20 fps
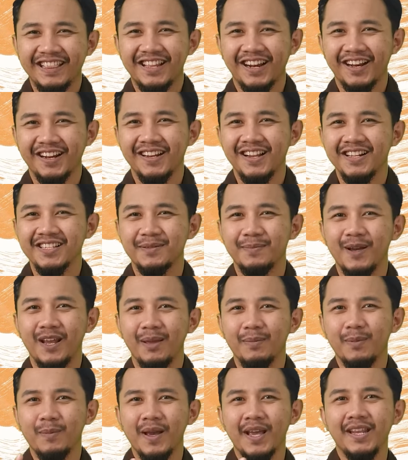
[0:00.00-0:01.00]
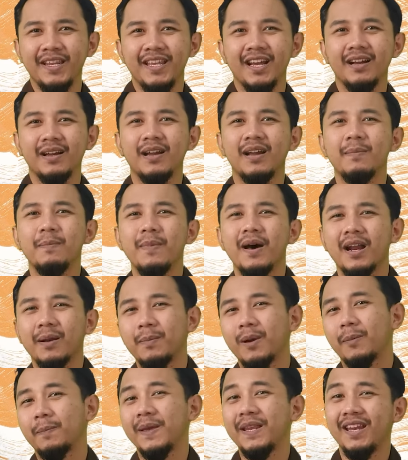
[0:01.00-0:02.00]
Terkenal sebagai pemain yang gemar
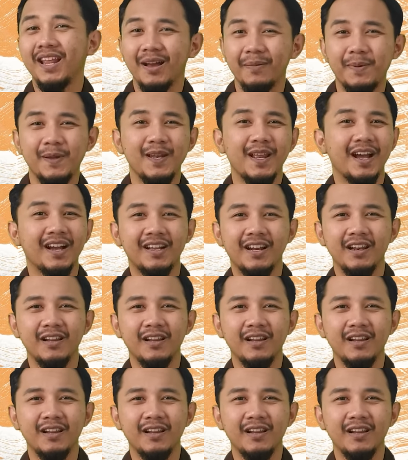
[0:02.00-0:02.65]
berpindah-pindah